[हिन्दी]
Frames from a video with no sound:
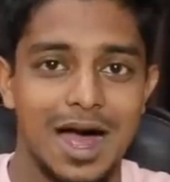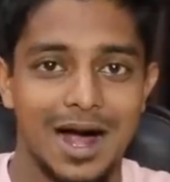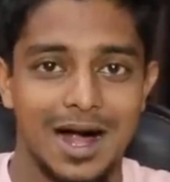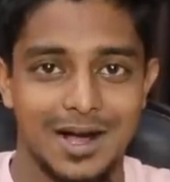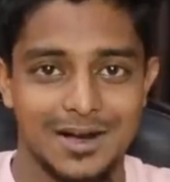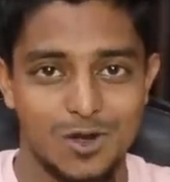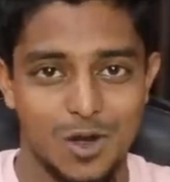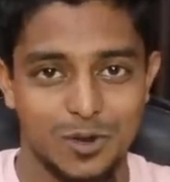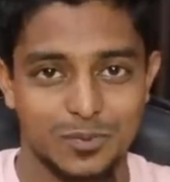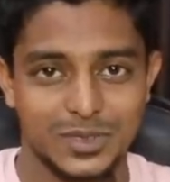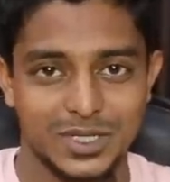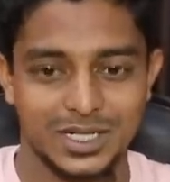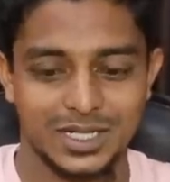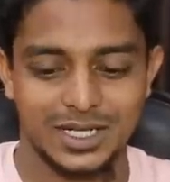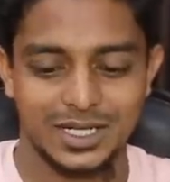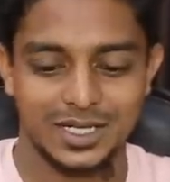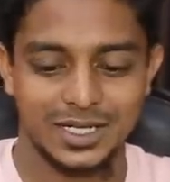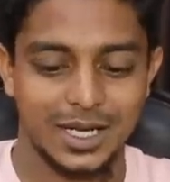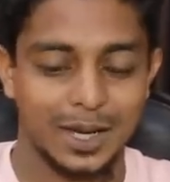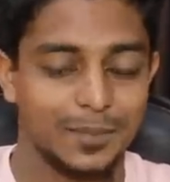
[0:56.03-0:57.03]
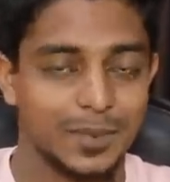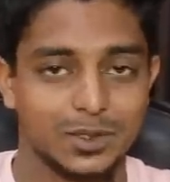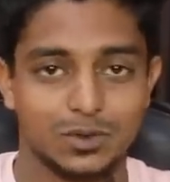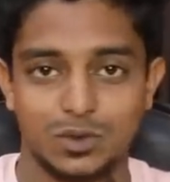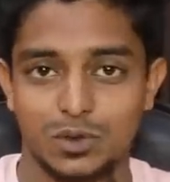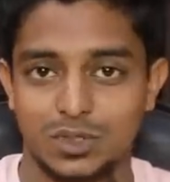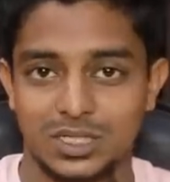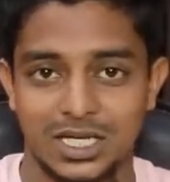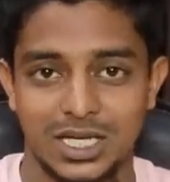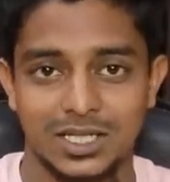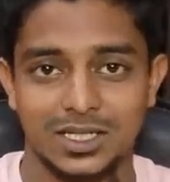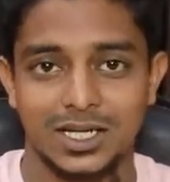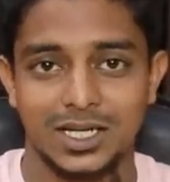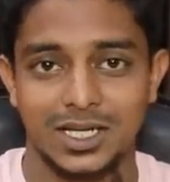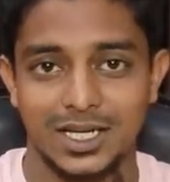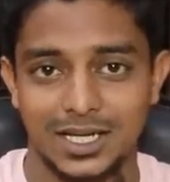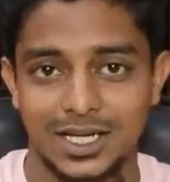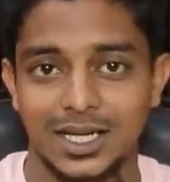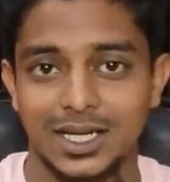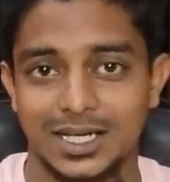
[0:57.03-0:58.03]
हार्ड ऑप्शन है यहाँ पर तो छेद
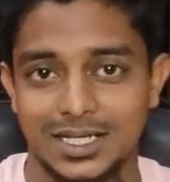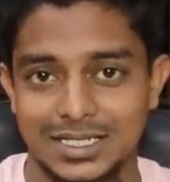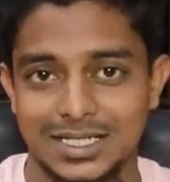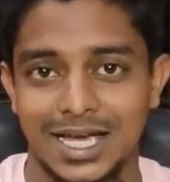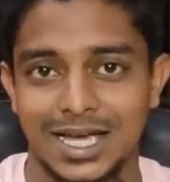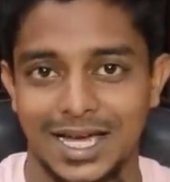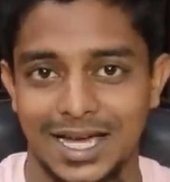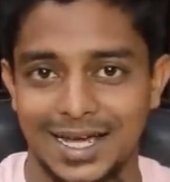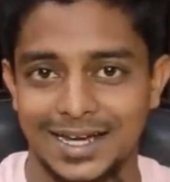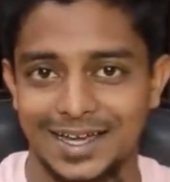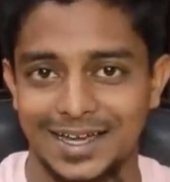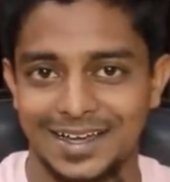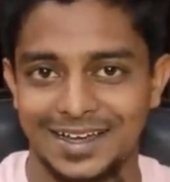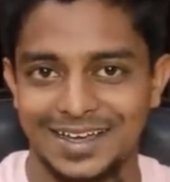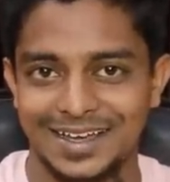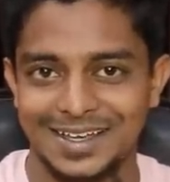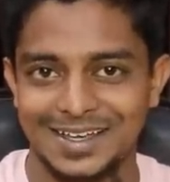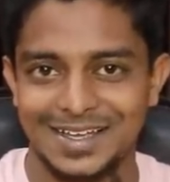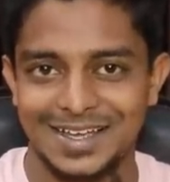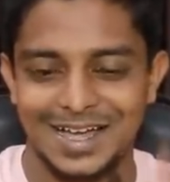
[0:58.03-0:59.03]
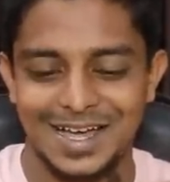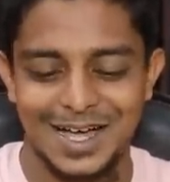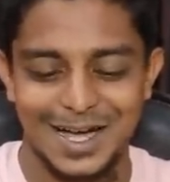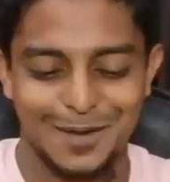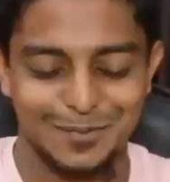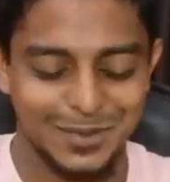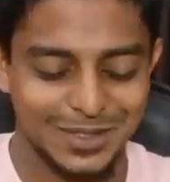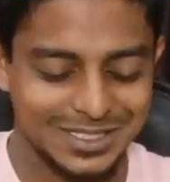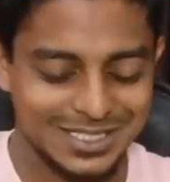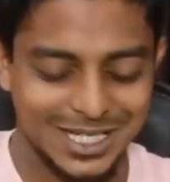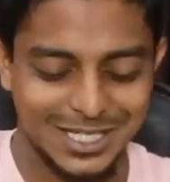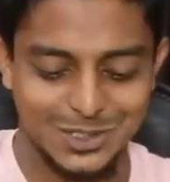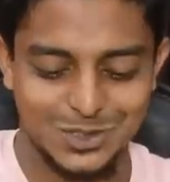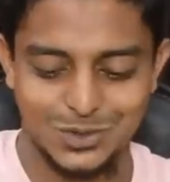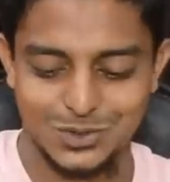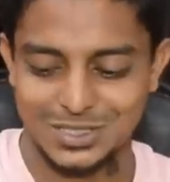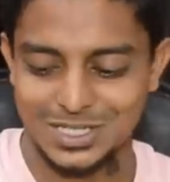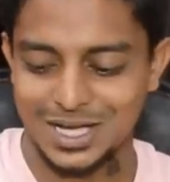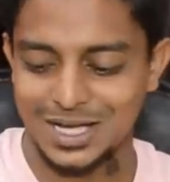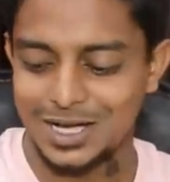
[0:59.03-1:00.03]
नहीं है कि गिर जाएगा है ना आपने सही
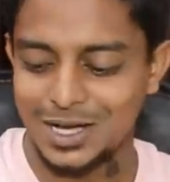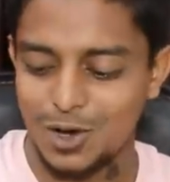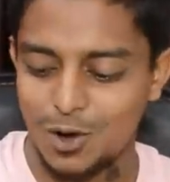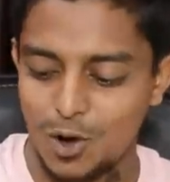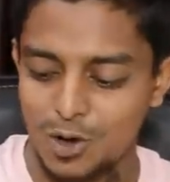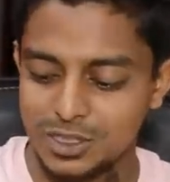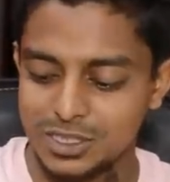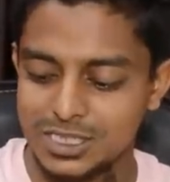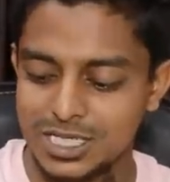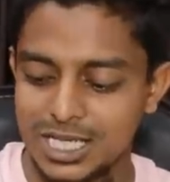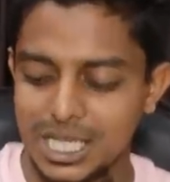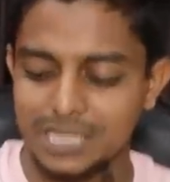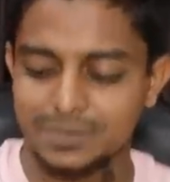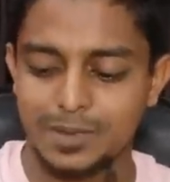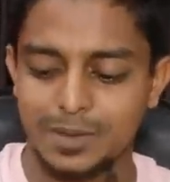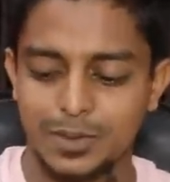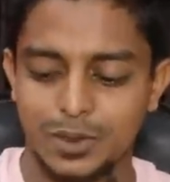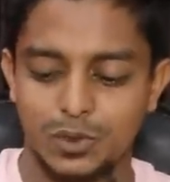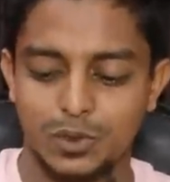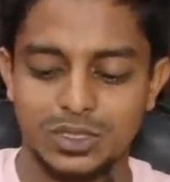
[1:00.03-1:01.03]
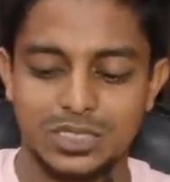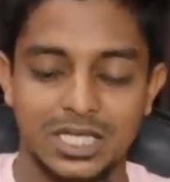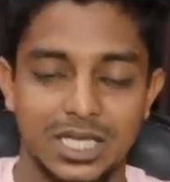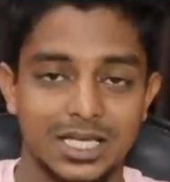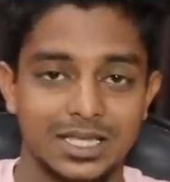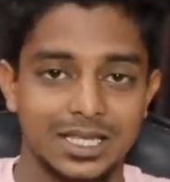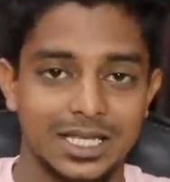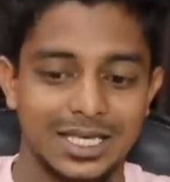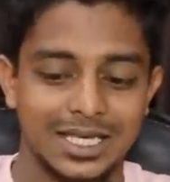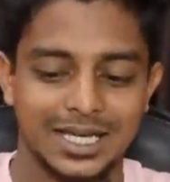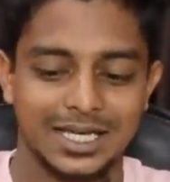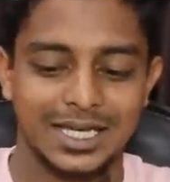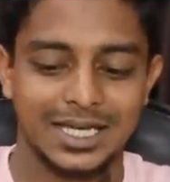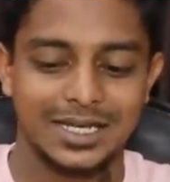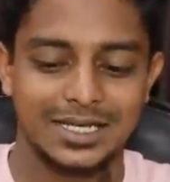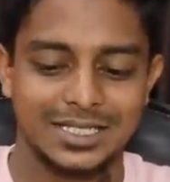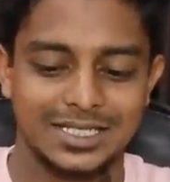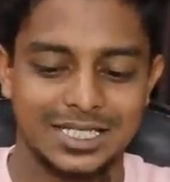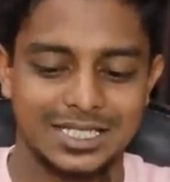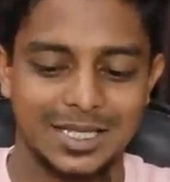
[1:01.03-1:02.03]
सोचा और इस गिलास में भी कोई छेद नहीं है कि
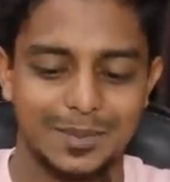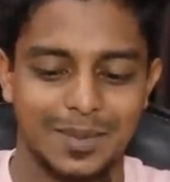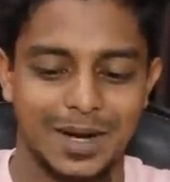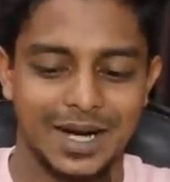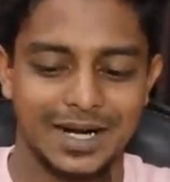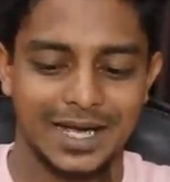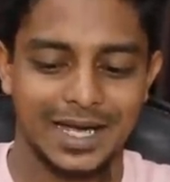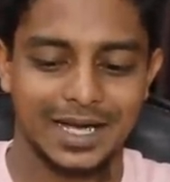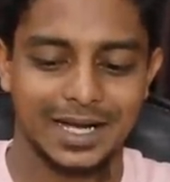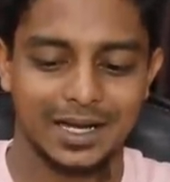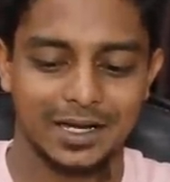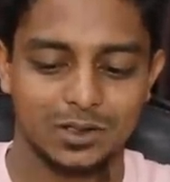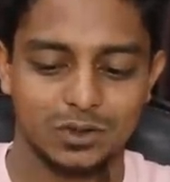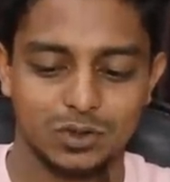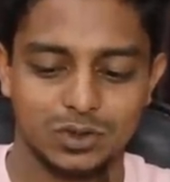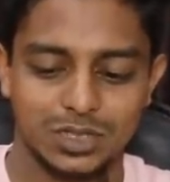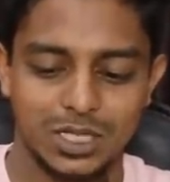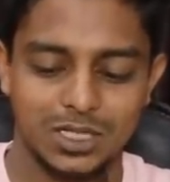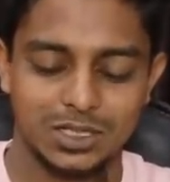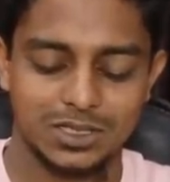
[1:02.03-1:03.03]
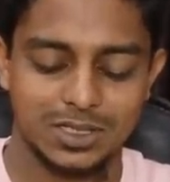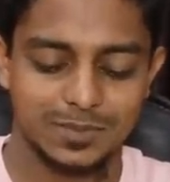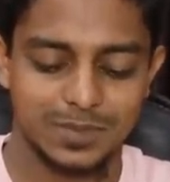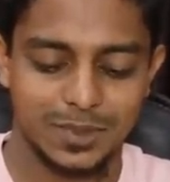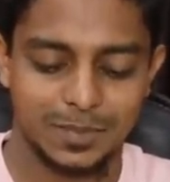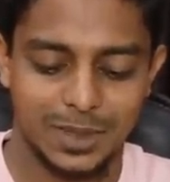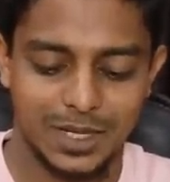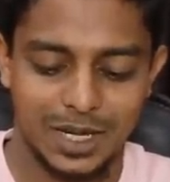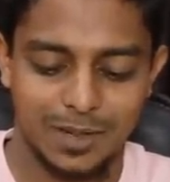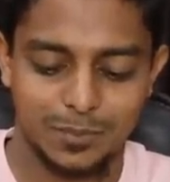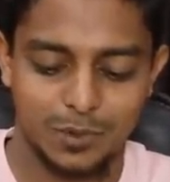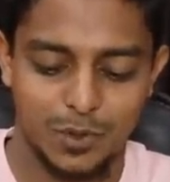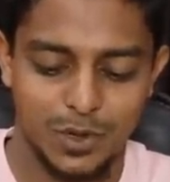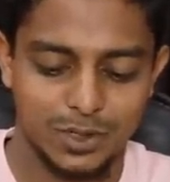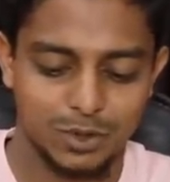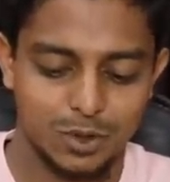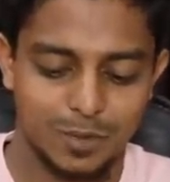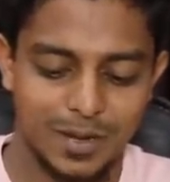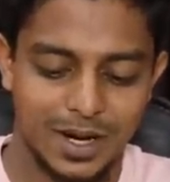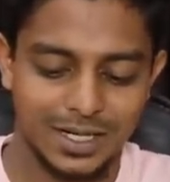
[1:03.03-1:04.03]
ये नीचे से बाहर आएगा तो चलिए सबसे पहले हम
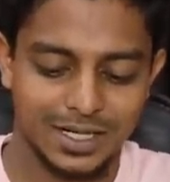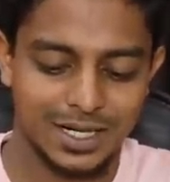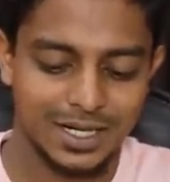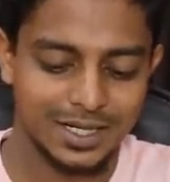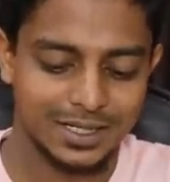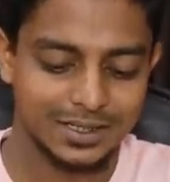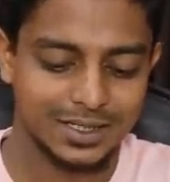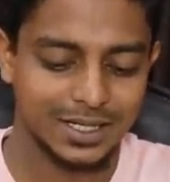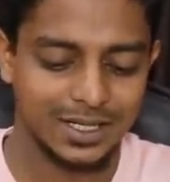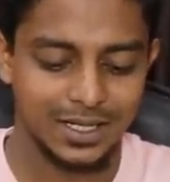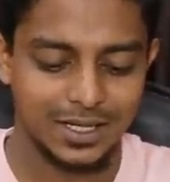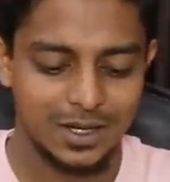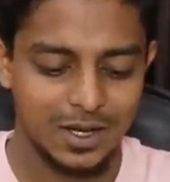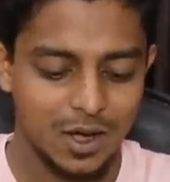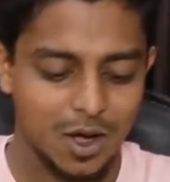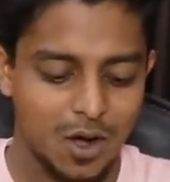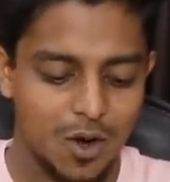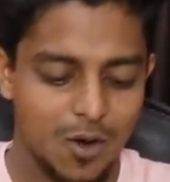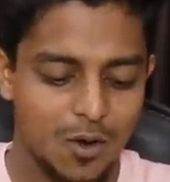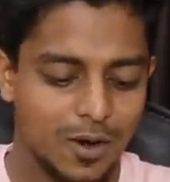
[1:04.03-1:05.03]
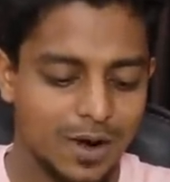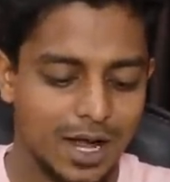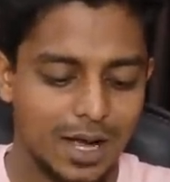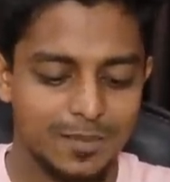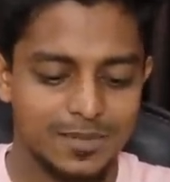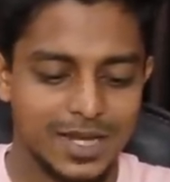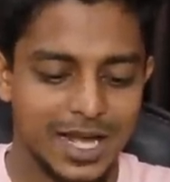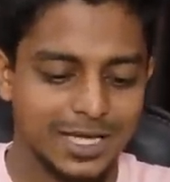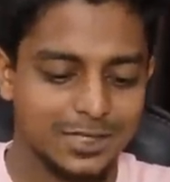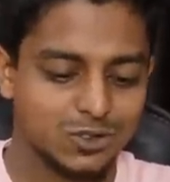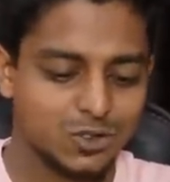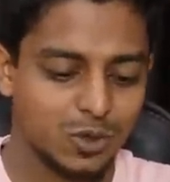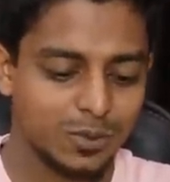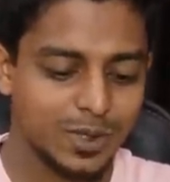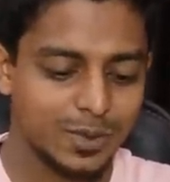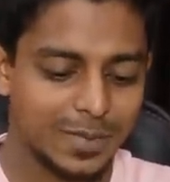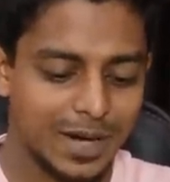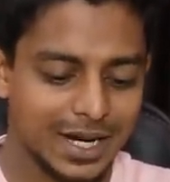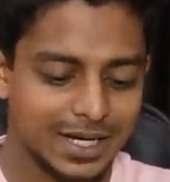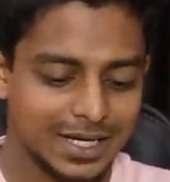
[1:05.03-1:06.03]
कॉइन को बाहर कर लेते हैं और हम डाइस को
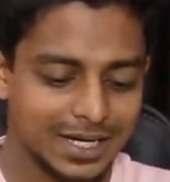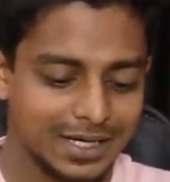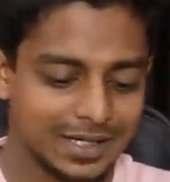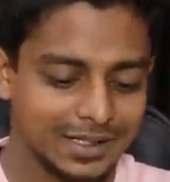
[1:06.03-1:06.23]
भी बाहर